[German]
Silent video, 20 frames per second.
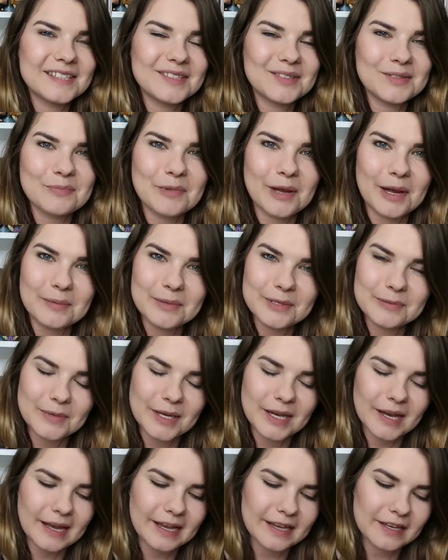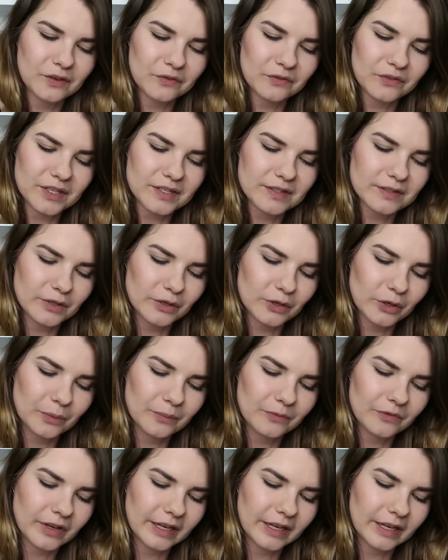Dieses Mal habe ich mir kein Gefäß genommen,